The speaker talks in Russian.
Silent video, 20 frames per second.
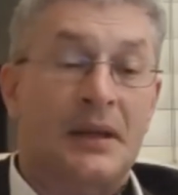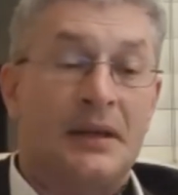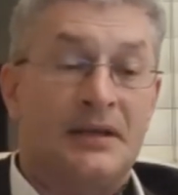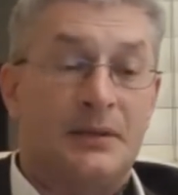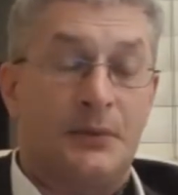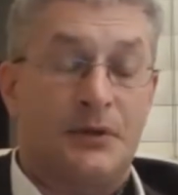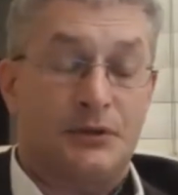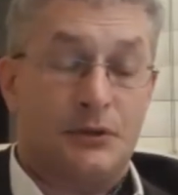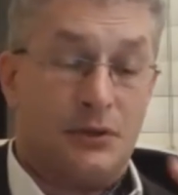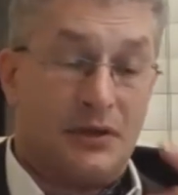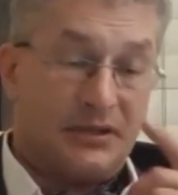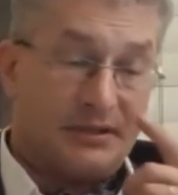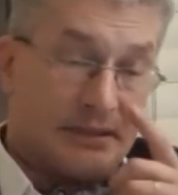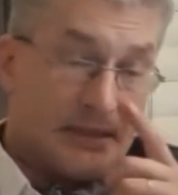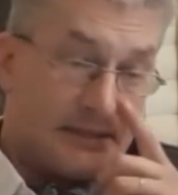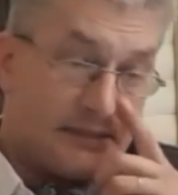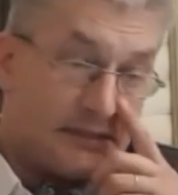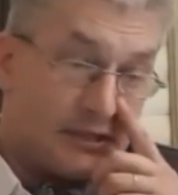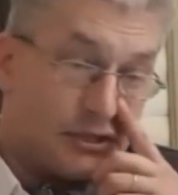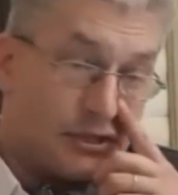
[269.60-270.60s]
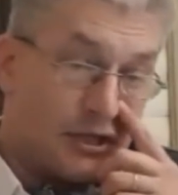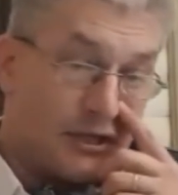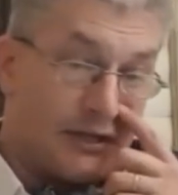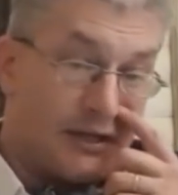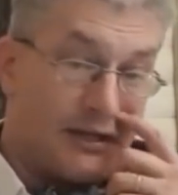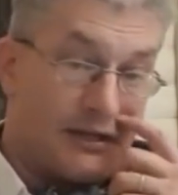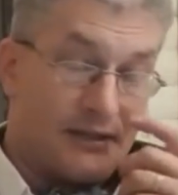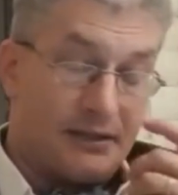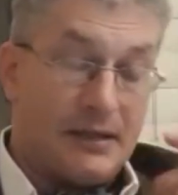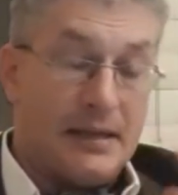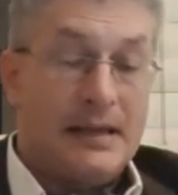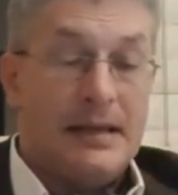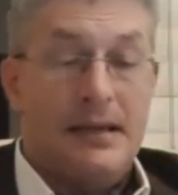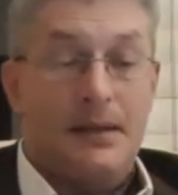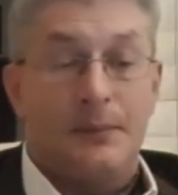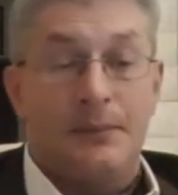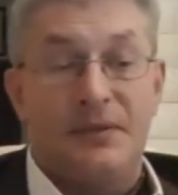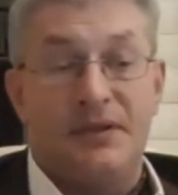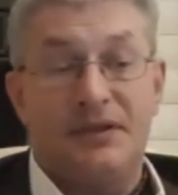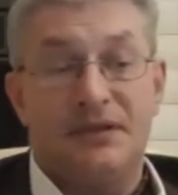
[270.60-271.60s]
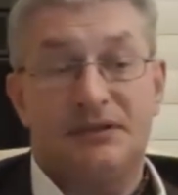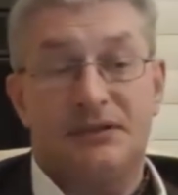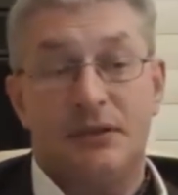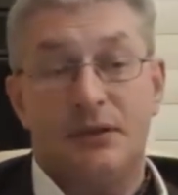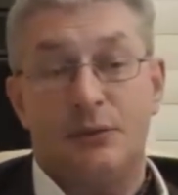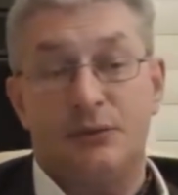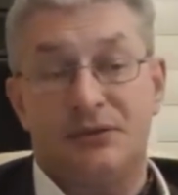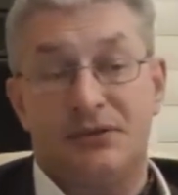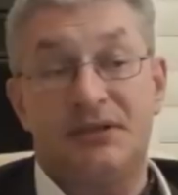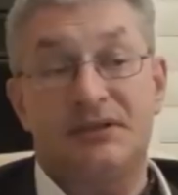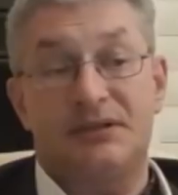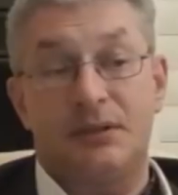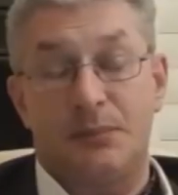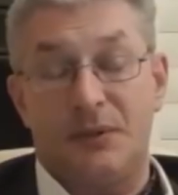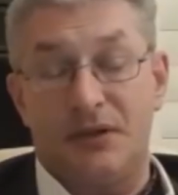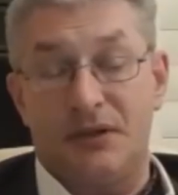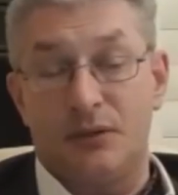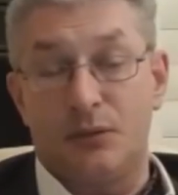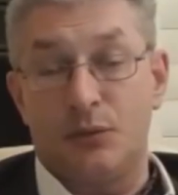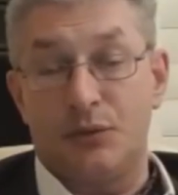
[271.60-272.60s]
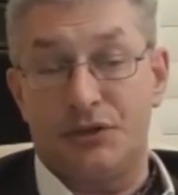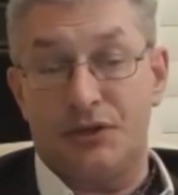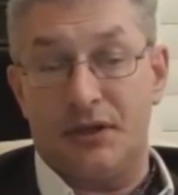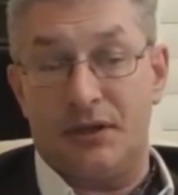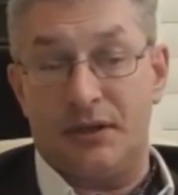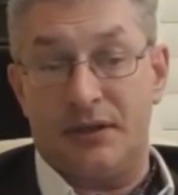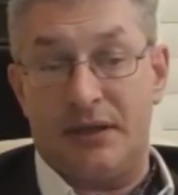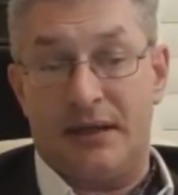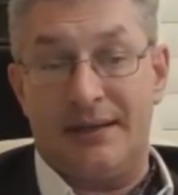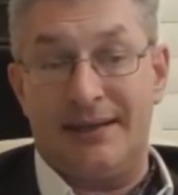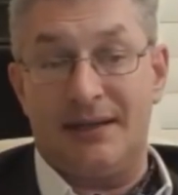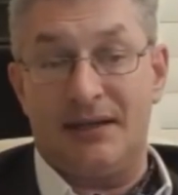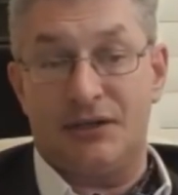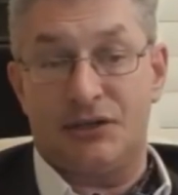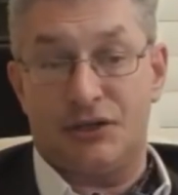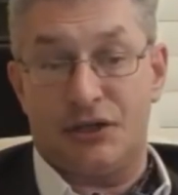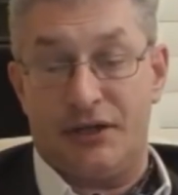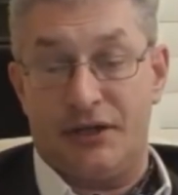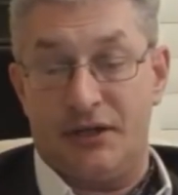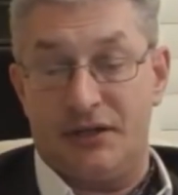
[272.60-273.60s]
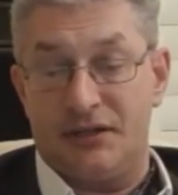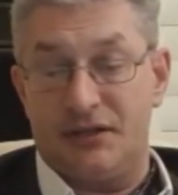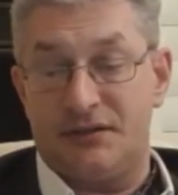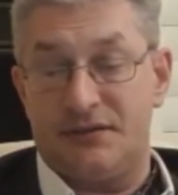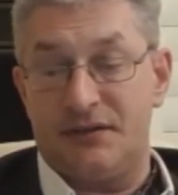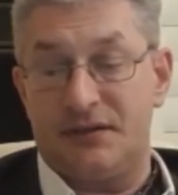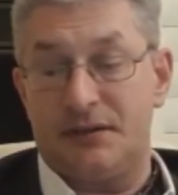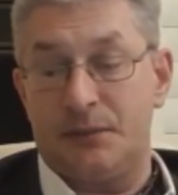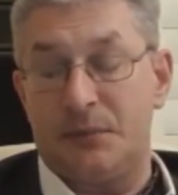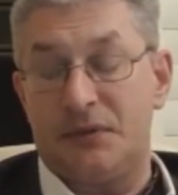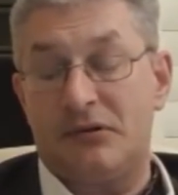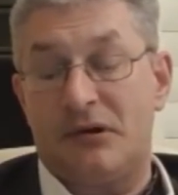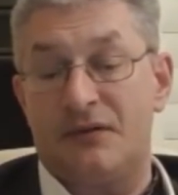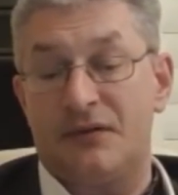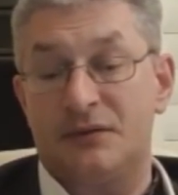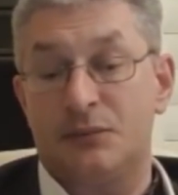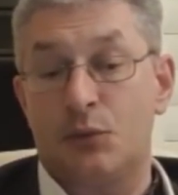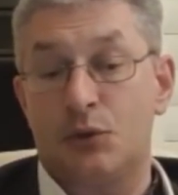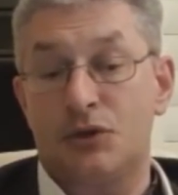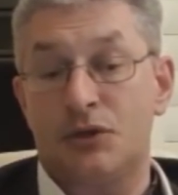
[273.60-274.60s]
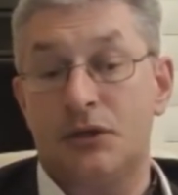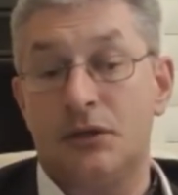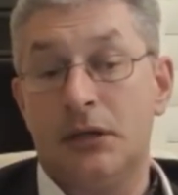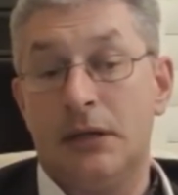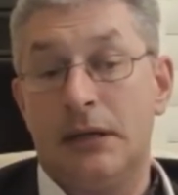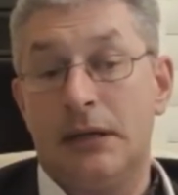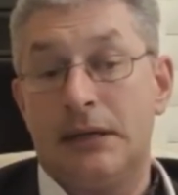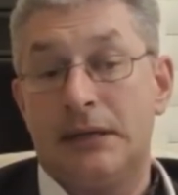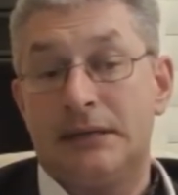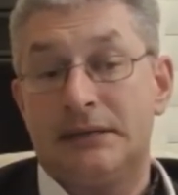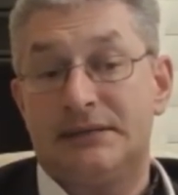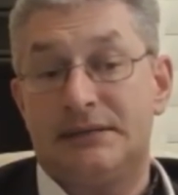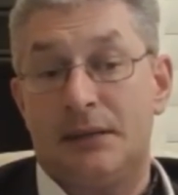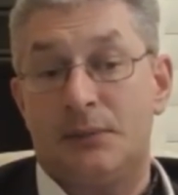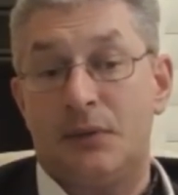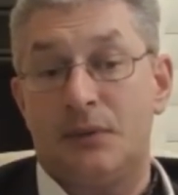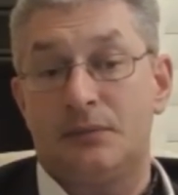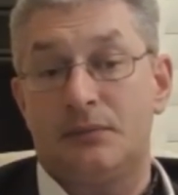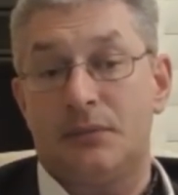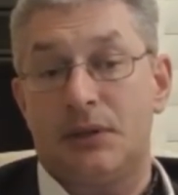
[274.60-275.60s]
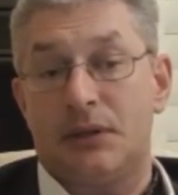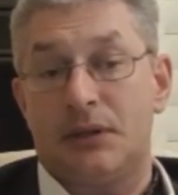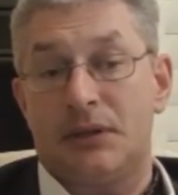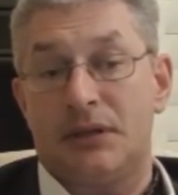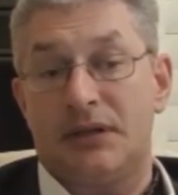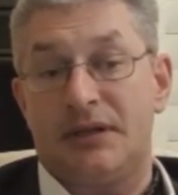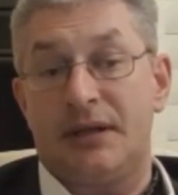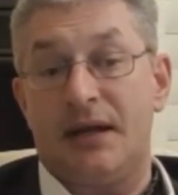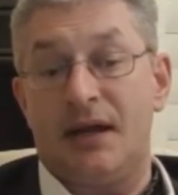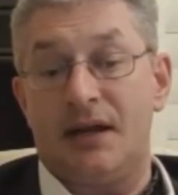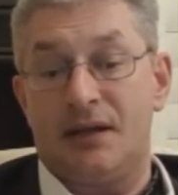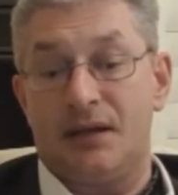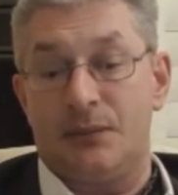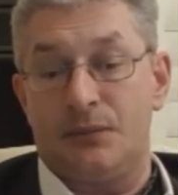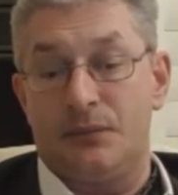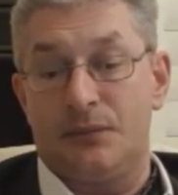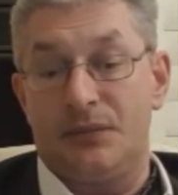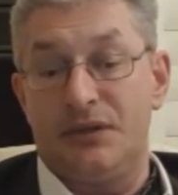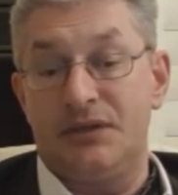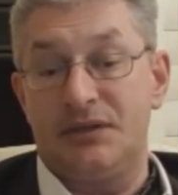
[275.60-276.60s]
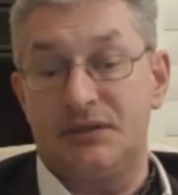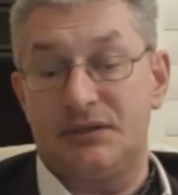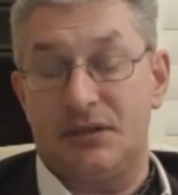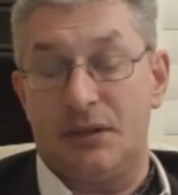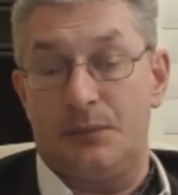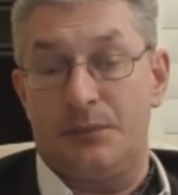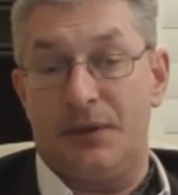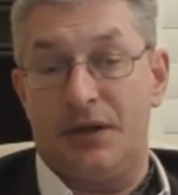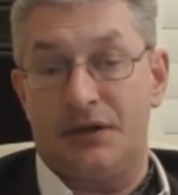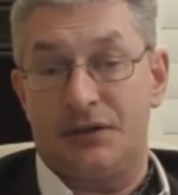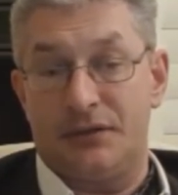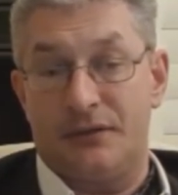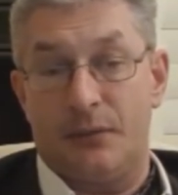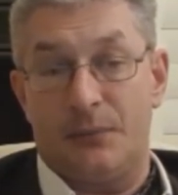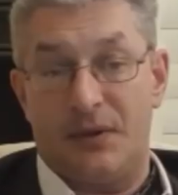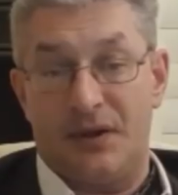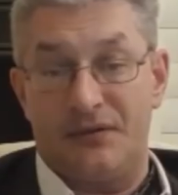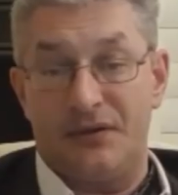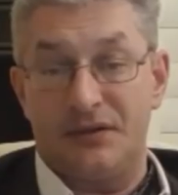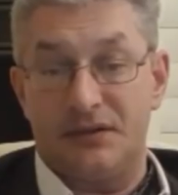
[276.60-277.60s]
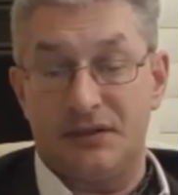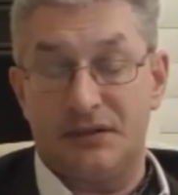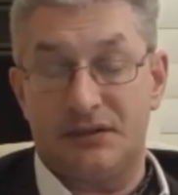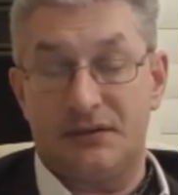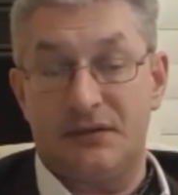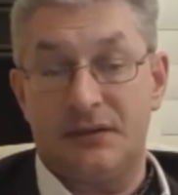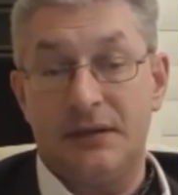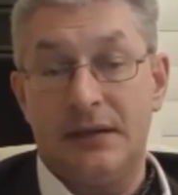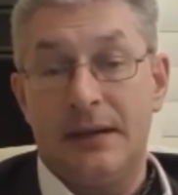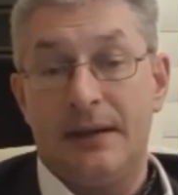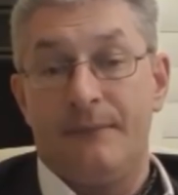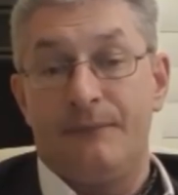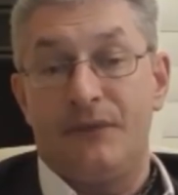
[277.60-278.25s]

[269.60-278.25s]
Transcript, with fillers: Теперь, что касается Шакет, министр юстиции предыдущая Аеля Шакет действительно была, возможно, самым э, ярким министром прежнего правительства.